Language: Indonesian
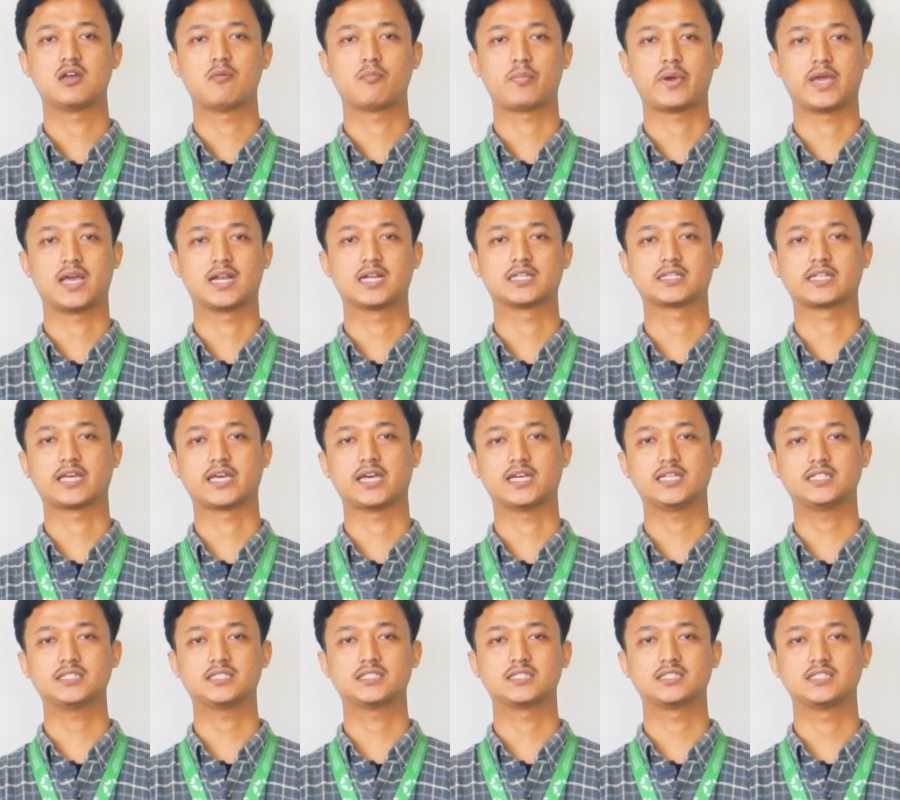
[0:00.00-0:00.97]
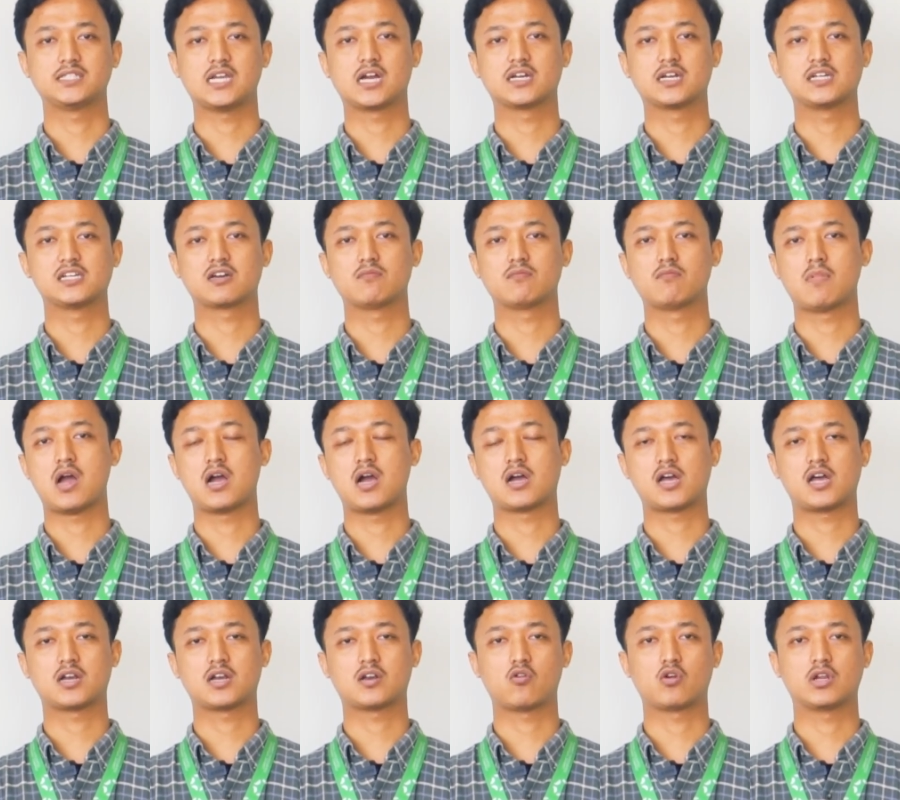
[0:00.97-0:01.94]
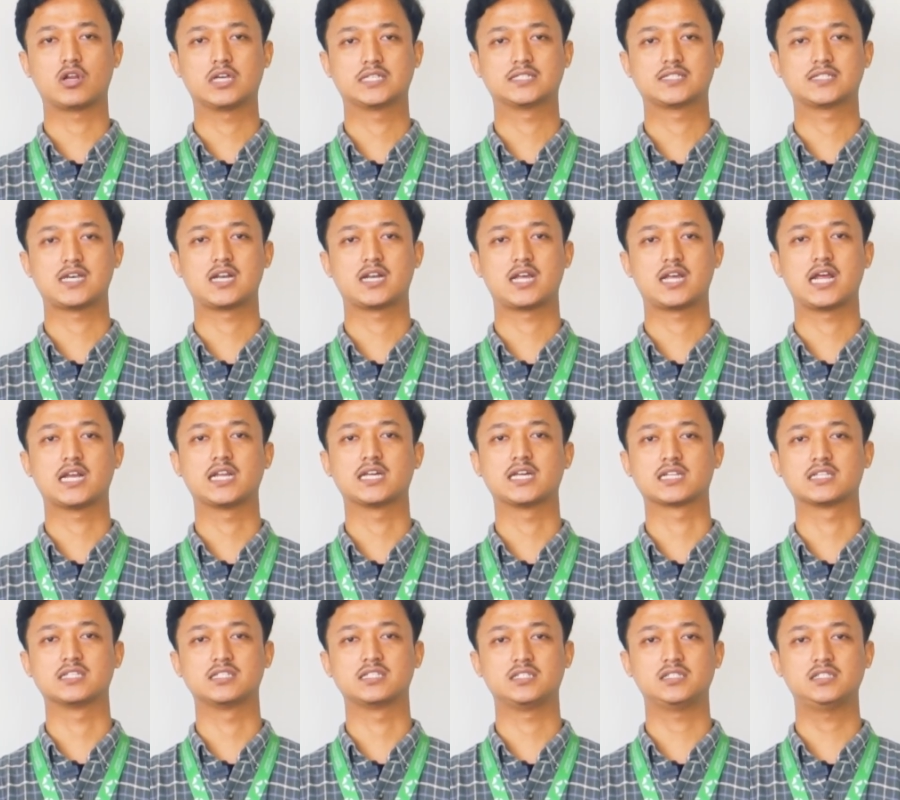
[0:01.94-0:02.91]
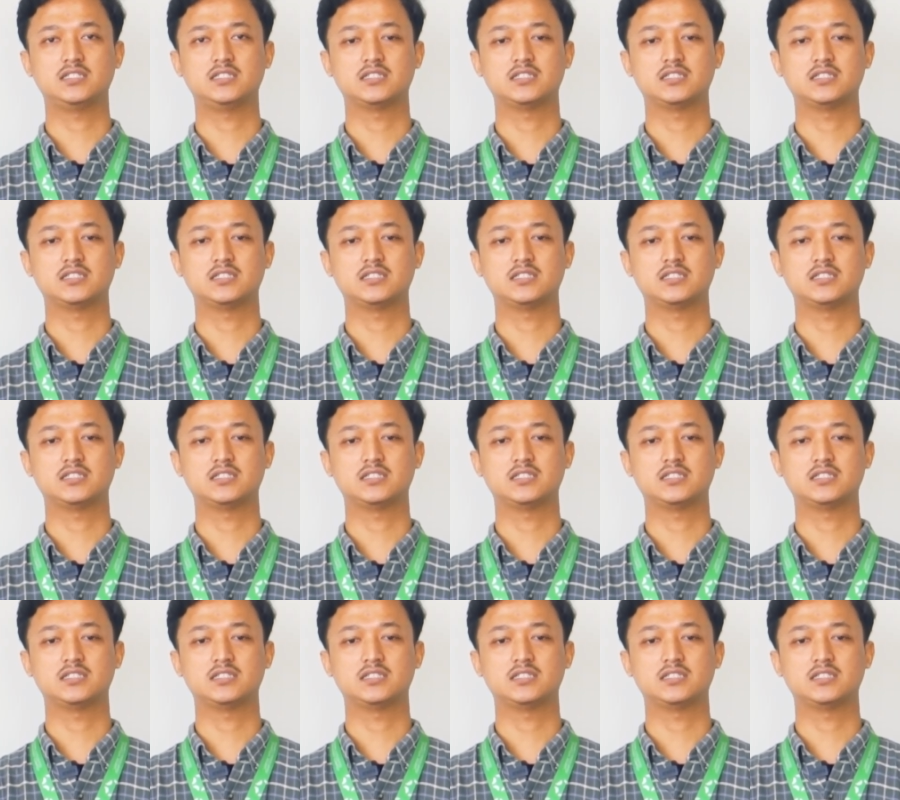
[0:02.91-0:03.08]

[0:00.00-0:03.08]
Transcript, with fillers: PLTS yang dikembangkan oleh Sun Energy